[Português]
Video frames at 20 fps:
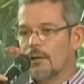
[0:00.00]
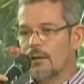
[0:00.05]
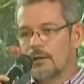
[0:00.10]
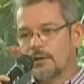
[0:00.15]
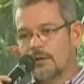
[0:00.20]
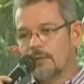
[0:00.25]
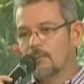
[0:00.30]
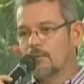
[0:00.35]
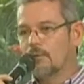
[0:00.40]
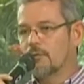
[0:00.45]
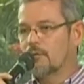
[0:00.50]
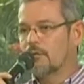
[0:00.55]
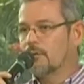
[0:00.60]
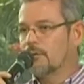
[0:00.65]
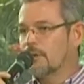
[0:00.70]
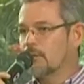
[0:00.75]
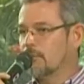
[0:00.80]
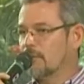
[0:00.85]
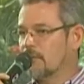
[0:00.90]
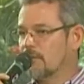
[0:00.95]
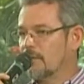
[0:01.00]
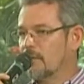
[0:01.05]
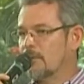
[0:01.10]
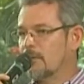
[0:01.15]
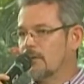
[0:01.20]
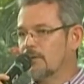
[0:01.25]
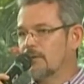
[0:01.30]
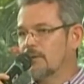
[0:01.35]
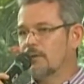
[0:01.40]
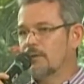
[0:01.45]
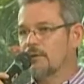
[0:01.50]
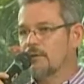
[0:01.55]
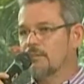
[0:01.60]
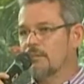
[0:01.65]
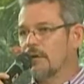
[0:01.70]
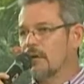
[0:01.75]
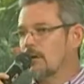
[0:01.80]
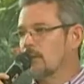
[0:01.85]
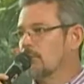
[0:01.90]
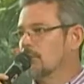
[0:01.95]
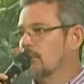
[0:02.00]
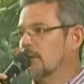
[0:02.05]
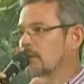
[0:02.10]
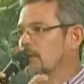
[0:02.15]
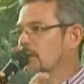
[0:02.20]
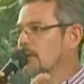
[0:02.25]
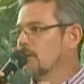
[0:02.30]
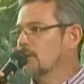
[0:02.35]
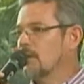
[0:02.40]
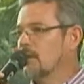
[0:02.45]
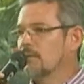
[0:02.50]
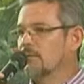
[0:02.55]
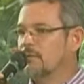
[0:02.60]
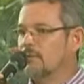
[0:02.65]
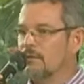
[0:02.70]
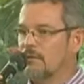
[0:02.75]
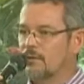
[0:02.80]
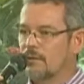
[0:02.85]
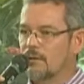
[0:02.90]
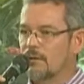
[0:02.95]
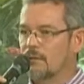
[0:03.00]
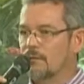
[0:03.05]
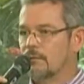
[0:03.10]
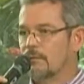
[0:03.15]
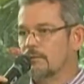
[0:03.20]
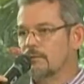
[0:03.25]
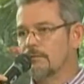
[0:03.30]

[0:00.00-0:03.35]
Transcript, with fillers: Aqui em Mossoró está acontecendo bastante, e Baraúna, que é a cidade vizinha,